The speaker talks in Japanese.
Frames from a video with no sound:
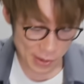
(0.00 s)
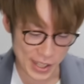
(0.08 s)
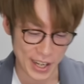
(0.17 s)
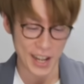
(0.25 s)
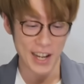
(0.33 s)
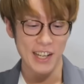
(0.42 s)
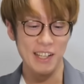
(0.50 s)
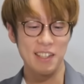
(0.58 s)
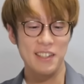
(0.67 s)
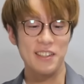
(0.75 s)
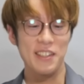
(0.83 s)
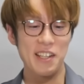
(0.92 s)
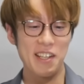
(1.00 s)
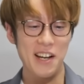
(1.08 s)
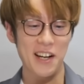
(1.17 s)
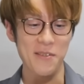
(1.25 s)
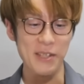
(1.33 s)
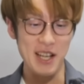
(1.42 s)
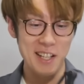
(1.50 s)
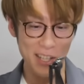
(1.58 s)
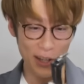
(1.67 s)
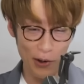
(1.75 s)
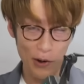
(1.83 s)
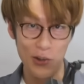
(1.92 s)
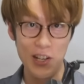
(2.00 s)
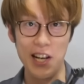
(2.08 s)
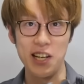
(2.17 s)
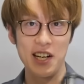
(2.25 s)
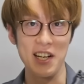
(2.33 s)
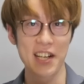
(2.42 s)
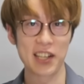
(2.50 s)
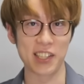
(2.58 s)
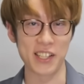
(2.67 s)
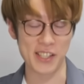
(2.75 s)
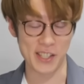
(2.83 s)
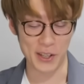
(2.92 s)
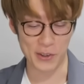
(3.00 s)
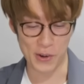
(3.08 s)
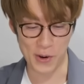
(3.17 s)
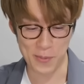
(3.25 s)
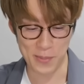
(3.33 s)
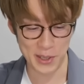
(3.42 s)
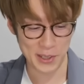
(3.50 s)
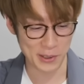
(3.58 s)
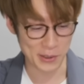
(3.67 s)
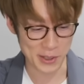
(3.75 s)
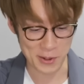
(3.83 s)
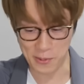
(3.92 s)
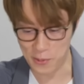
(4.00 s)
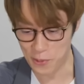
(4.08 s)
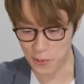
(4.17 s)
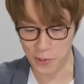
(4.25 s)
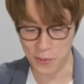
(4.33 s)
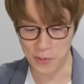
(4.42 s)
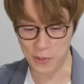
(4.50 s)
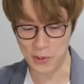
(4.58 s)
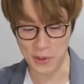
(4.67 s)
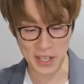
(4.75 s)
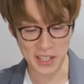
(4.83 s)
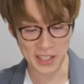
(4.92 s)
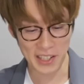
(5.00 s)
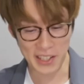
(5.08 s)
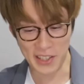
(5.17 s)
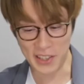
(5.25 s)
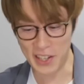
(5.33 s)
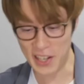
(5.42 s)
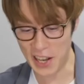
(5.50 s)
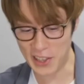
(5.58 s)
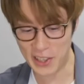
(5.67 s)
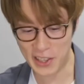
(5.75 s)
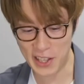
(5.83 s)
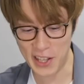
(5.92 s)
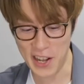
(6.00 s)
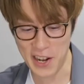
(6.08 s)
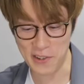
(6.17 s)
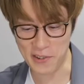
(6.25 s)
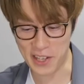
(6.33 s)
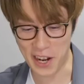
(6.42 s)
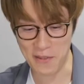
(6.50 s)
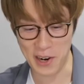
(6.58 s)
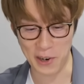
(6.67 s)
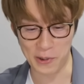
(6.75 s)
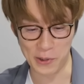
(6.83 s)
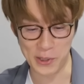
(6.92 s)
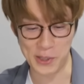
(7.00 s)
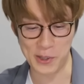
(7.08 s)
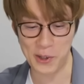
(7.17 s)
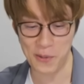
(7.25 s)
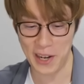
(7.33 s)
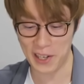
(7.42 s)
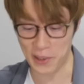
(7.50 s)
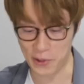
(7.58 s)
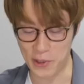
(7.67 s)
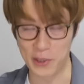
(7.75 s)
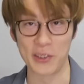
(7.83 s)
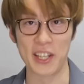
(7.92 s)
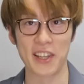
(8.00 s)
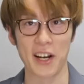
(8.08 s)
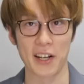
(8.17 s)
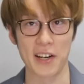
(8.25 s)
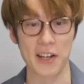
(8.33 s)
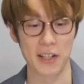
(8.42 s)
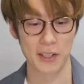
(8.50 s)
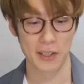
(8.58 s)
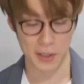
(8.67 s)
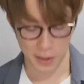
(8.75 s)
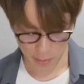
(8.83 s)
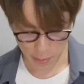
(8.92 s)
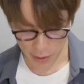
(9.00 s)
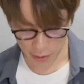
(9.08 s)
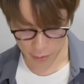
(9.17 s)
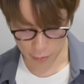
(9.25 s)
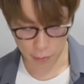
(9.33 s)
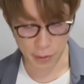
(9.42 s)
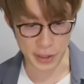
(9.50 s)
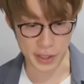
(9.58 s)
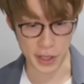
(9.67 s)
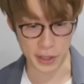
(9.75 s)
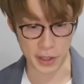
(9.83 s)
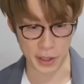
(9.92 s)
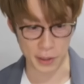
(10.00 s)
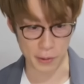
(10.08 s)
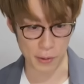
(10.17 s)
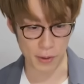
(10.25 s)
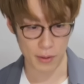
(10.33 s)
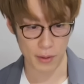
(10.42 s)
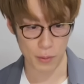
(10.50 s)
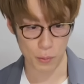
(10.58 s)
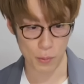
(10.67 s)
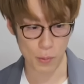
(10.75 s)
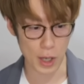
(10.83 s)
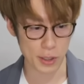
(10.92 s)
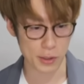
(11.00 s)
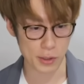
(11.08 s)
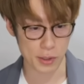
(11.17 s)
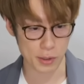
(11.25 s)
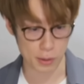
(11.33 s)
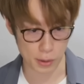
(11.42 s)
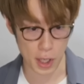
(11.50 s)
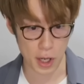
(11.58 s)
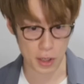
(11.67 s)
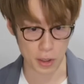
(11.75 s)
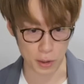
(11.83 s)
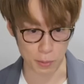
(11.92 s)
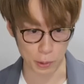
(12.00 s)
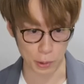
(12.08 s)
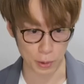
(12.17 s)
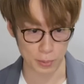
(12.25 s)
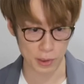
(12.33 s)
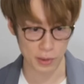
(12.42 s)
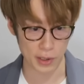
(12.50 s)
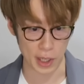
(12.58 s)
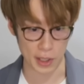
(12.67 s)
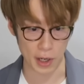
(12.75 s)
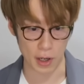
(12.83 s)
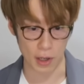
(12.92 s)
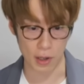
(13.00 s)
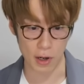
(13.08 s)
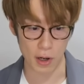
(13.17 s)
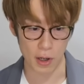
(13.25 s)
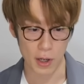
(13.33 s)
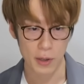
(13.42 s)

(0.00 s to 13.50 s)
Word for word: んで、八神探偵のようにはいかないんですけど、びっくりした。お、本当に狙ってないのにカメラの方吸い込まれるように飛んでったからびっくりしちゃったけど、うわ、すげえな。でも飛ぶんだなあ。おい